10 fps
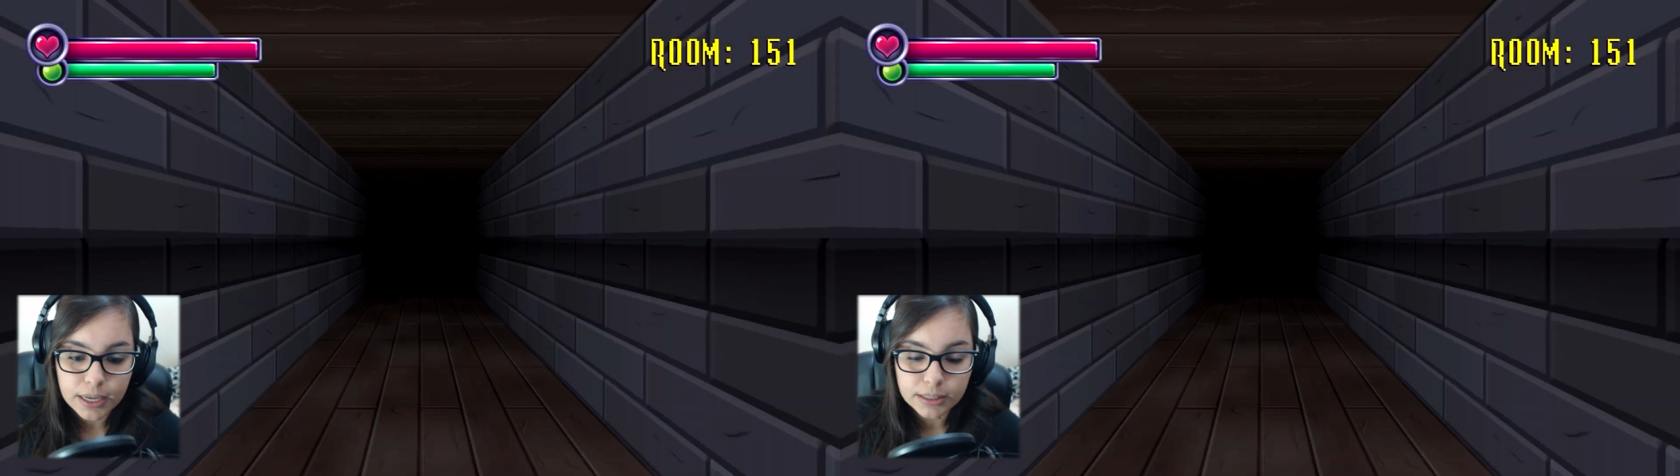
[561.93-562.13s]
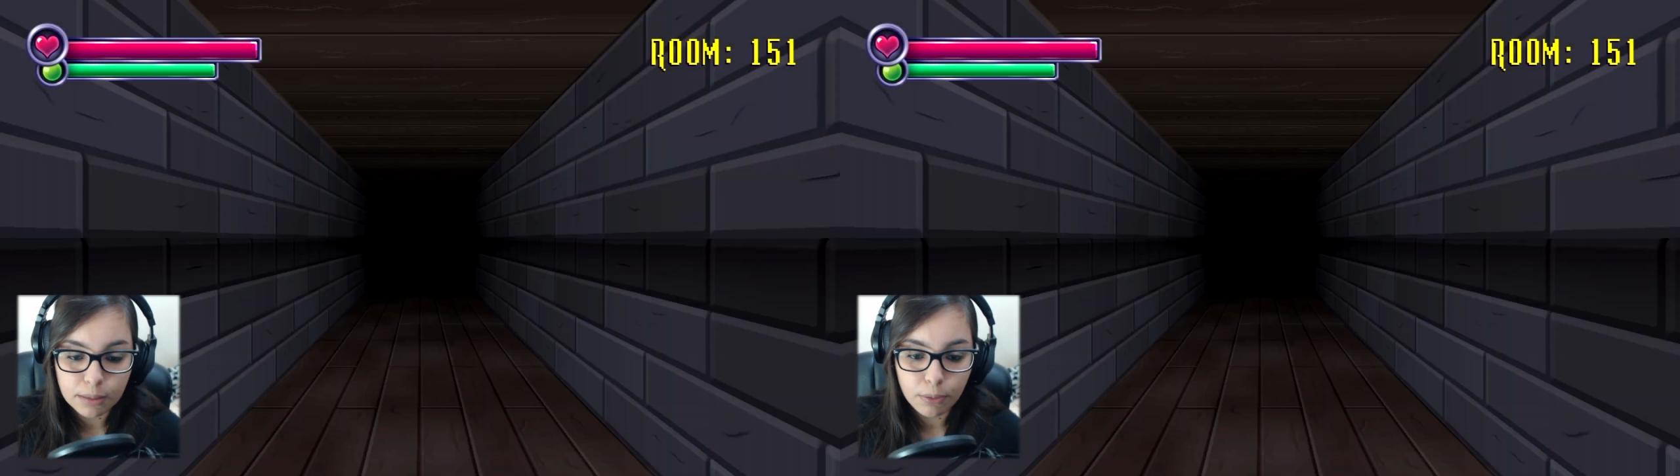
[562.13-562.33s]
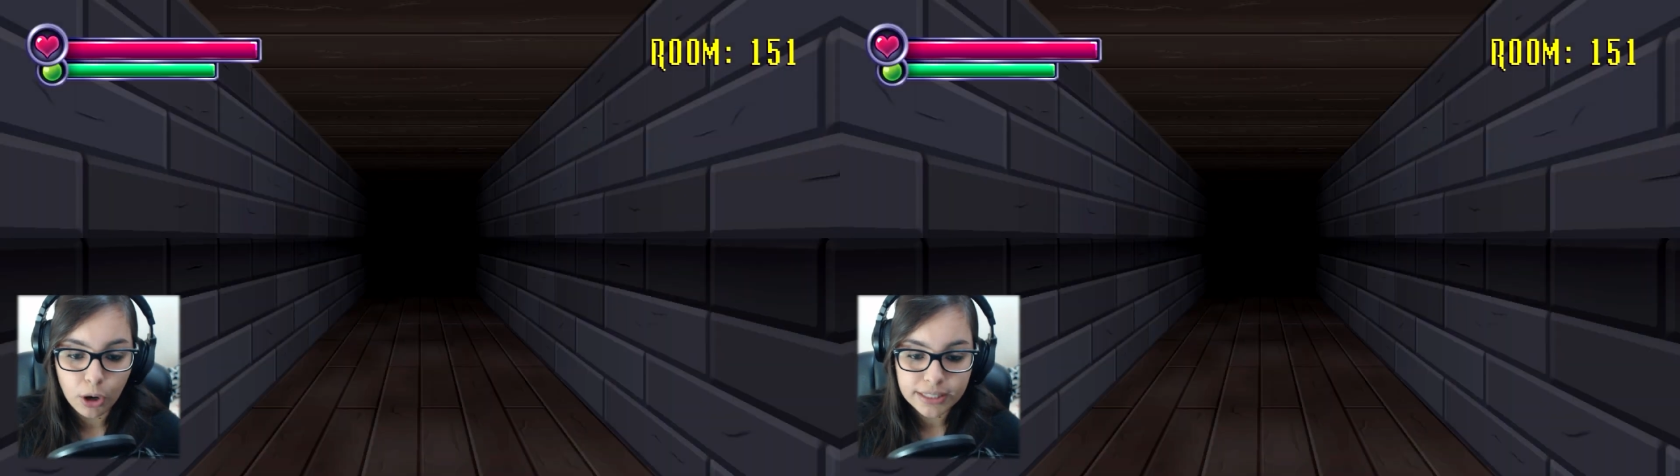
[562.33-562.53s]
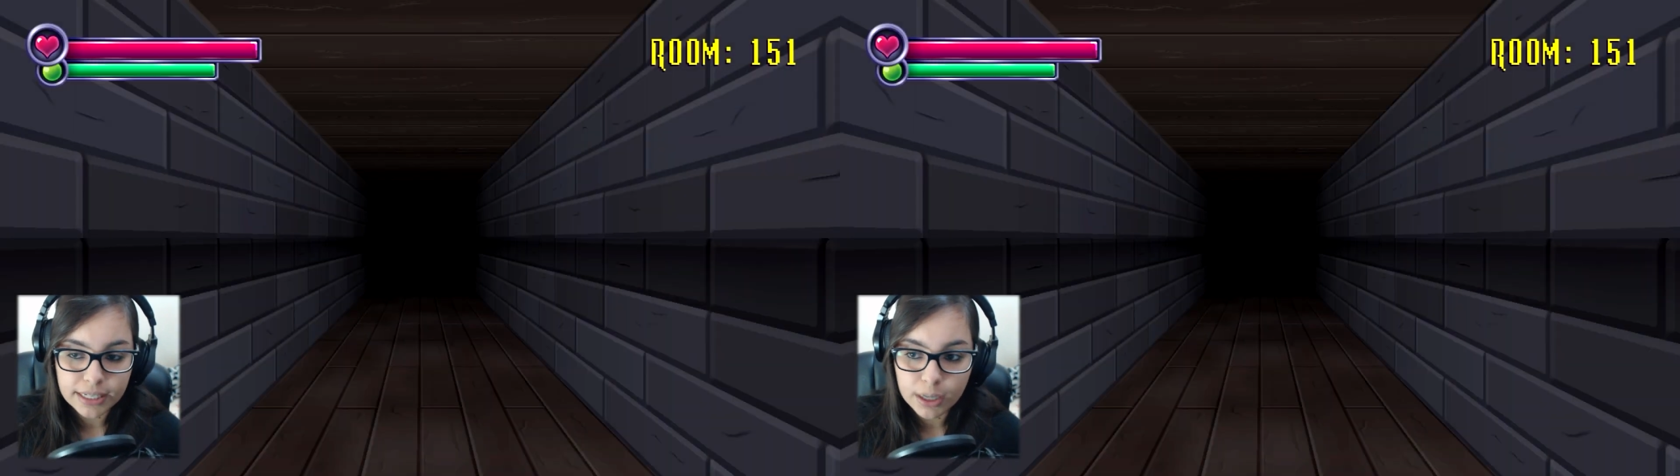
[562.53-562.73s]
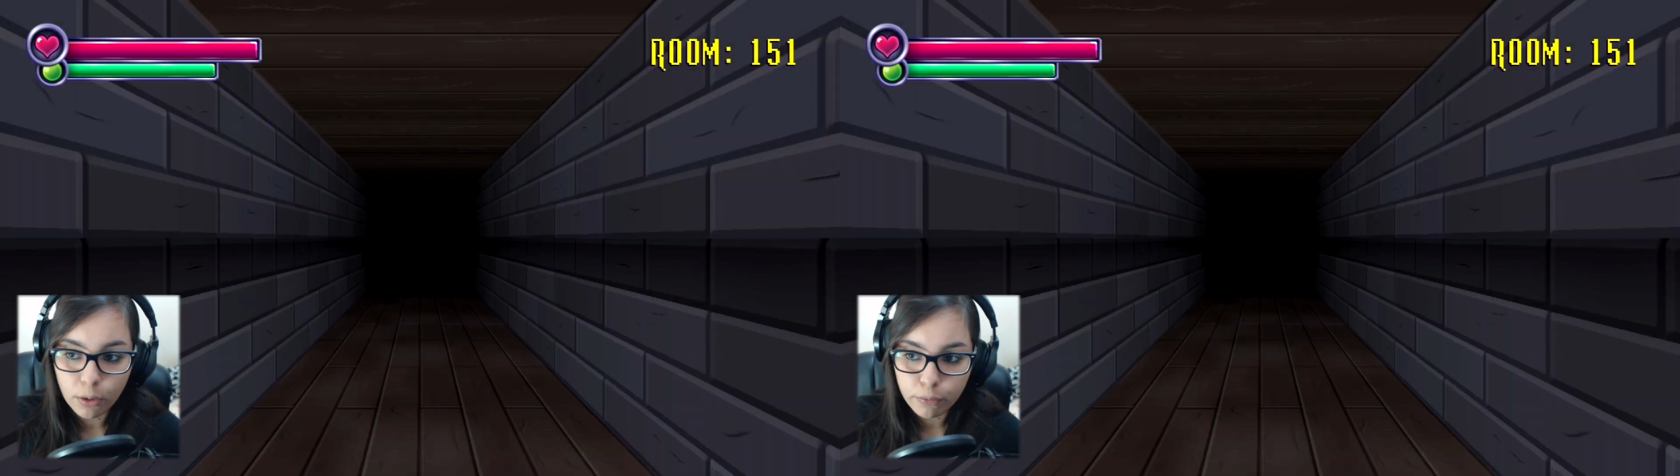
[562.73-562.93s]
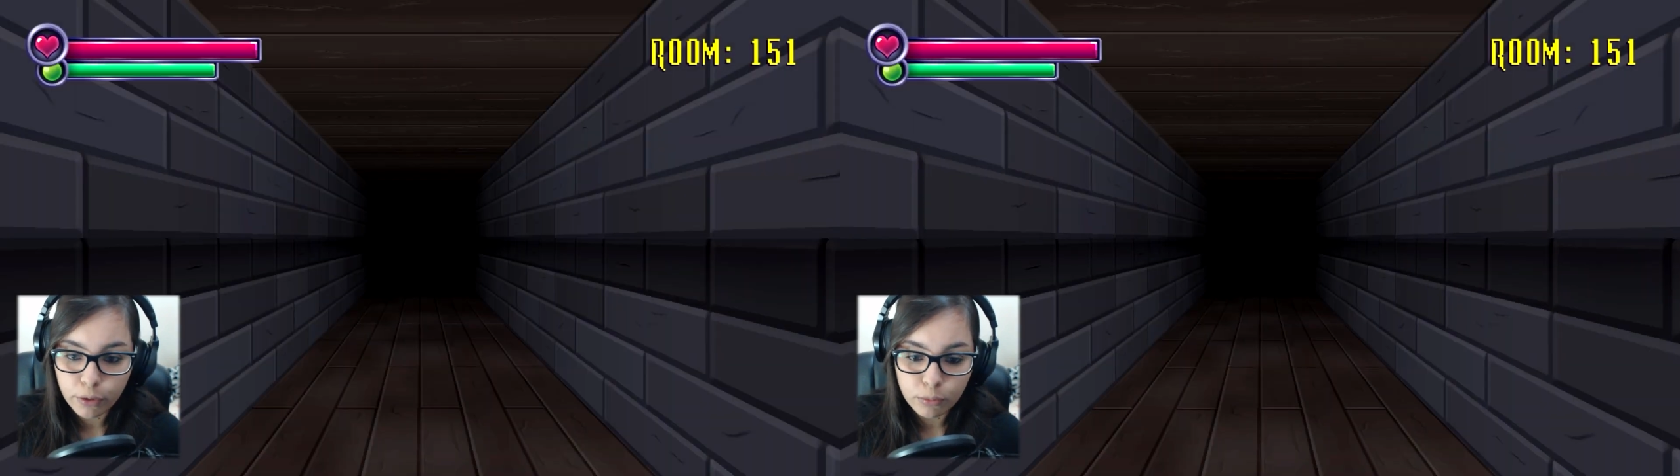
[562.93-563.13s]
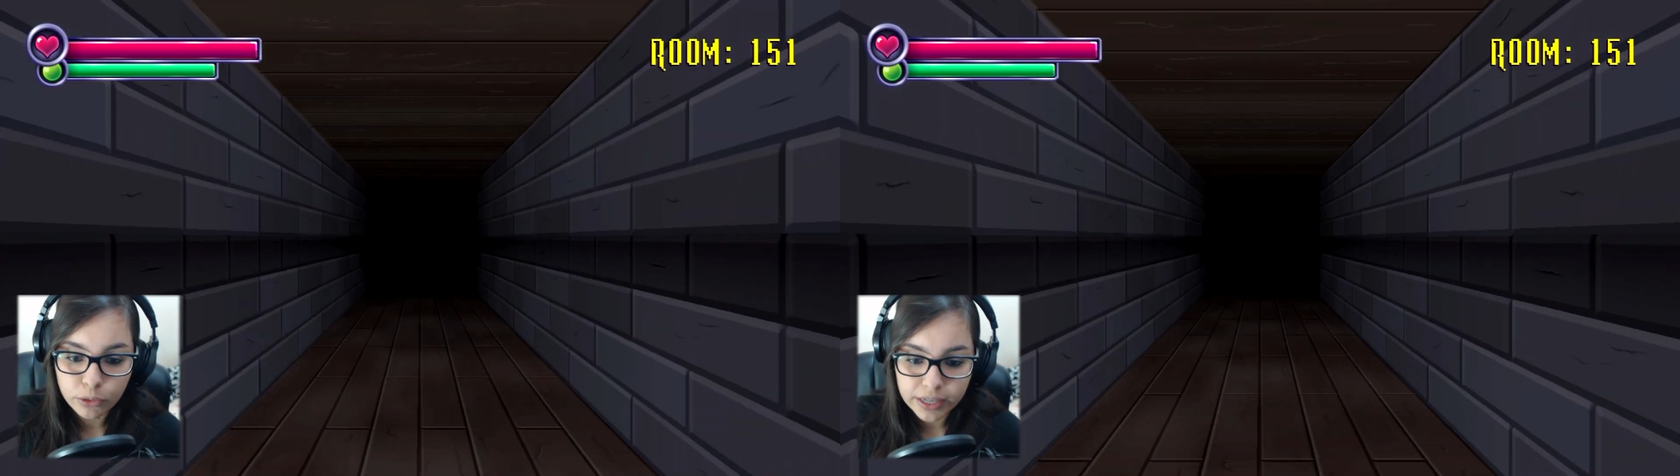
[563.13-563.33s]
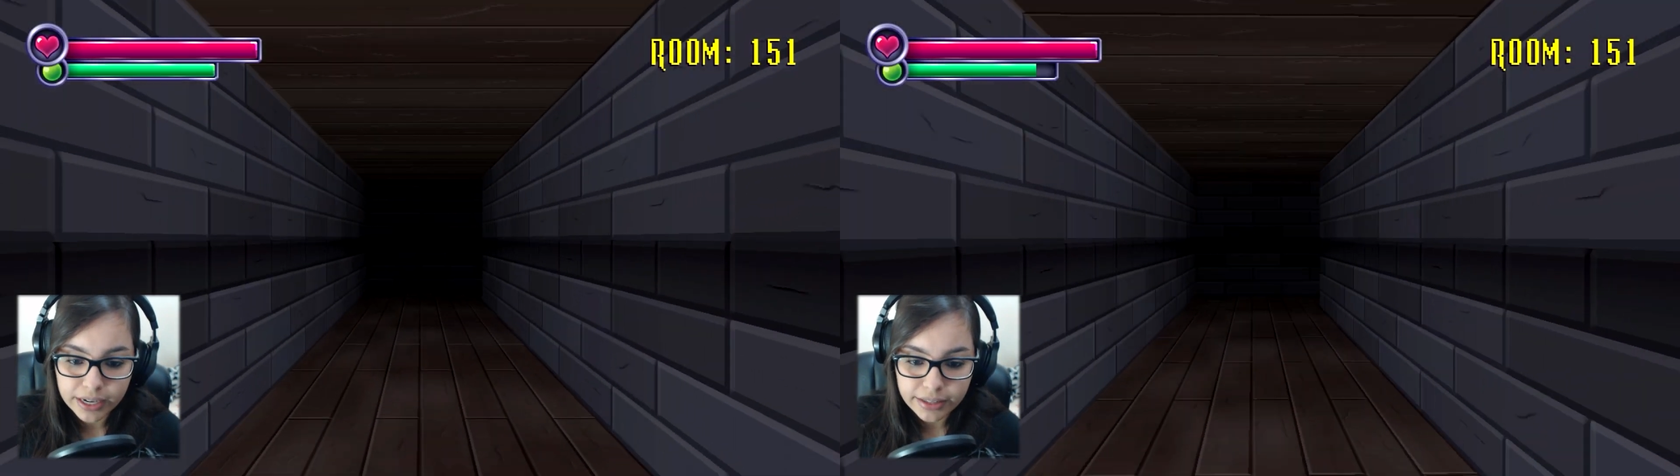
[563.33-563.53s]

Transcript: Essa porta não foi muito